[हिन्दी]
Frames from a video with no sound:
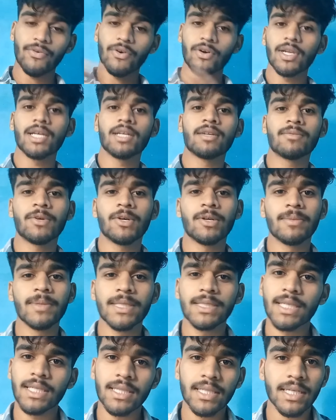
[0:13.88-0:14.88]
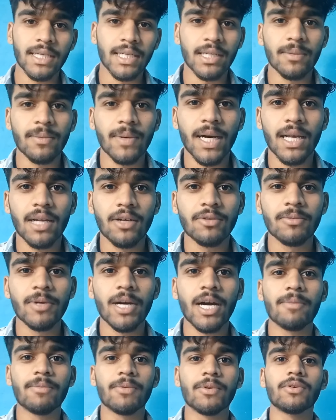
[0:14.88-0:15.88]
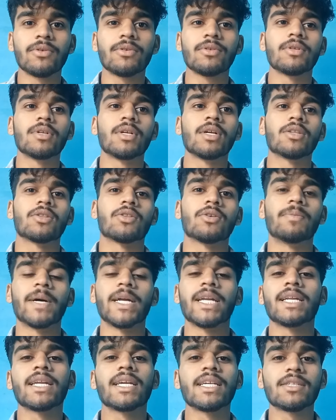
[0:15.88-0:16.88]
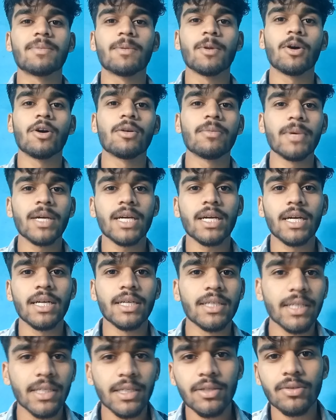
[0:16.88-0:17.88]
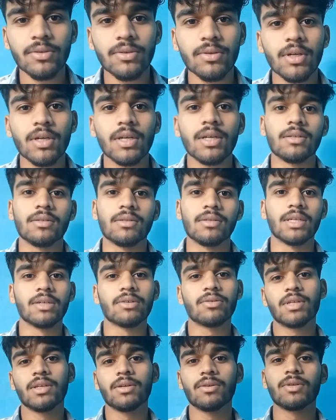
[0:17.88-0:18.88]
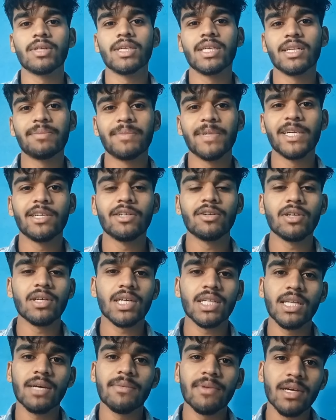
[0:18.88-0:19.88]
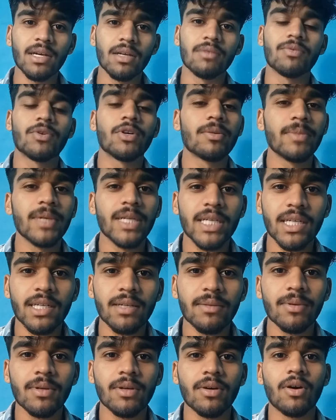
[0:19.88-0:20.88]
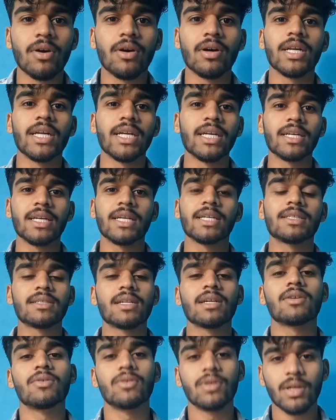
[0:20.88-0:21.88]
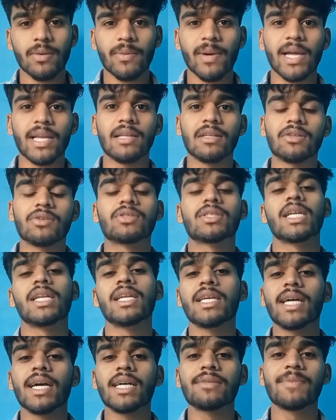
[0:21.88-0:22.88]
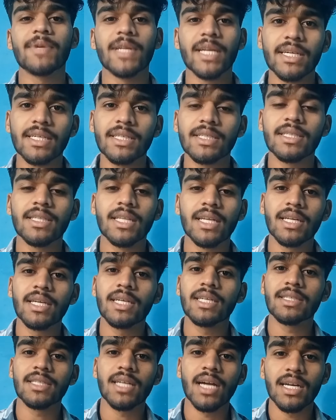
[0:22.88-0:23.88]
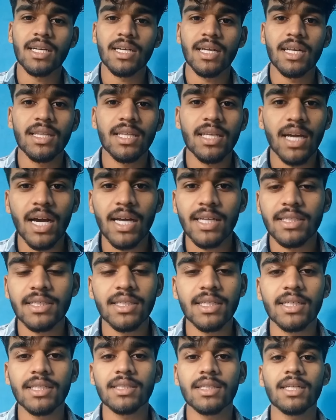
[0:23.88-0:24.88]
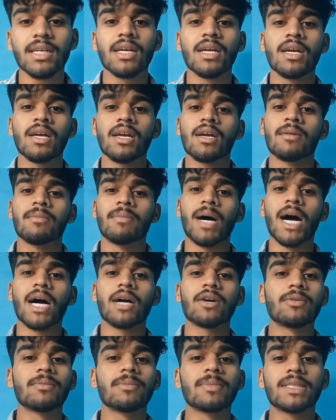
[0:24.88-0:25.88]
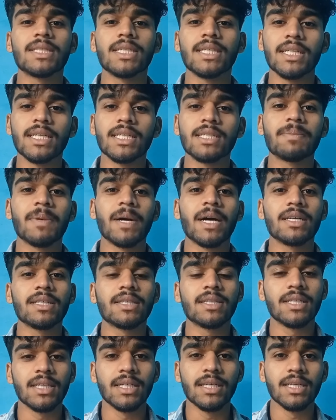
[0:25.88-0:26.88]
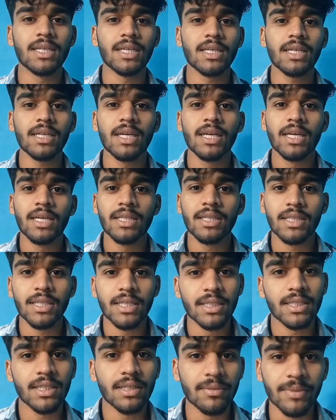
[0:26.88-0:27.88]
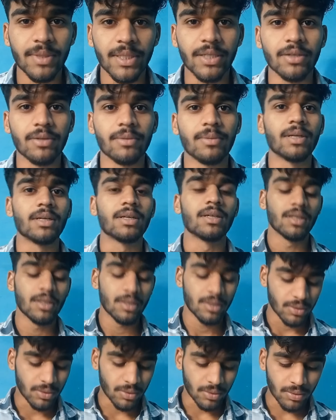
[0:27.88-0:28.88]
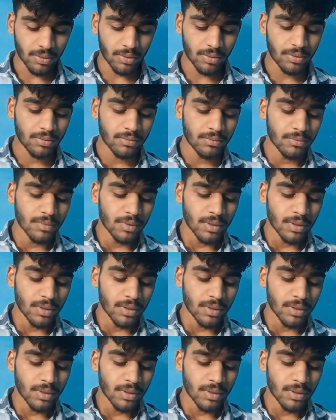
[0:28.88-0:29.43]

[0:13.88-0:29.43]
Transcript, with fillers: फुल इन्फॉर्मेशन देने वाला हूँ मैं आपको तो बने रही इस ब्लॉग में कंटिन्यू ये क्योंकि ये वीडियो एकदम इन्फॉर्मेटिव और इंटरेस्टिंग होने वाली है तो चलिए गाइस बिना किसी देर के स्टार्ट करते हैं आज की इस महाकुंभ सीरीज़ पार्ट थ्री के तीसरे वीडियो में तो